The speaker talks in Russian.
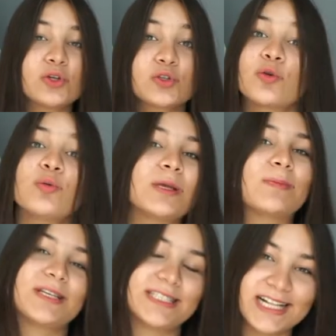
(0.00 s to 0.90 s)
что он у меня
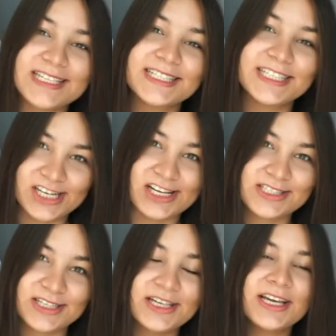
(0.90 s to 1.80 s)
перестал
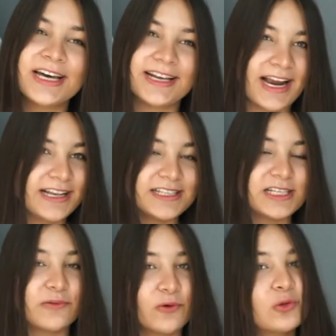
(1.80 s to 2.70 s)
заряжаться. Реально,
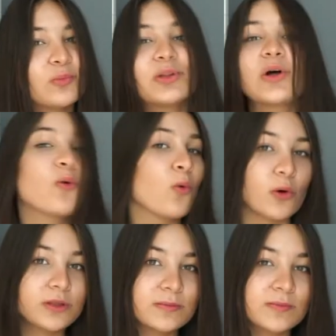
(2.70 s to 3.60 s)
телефону было год,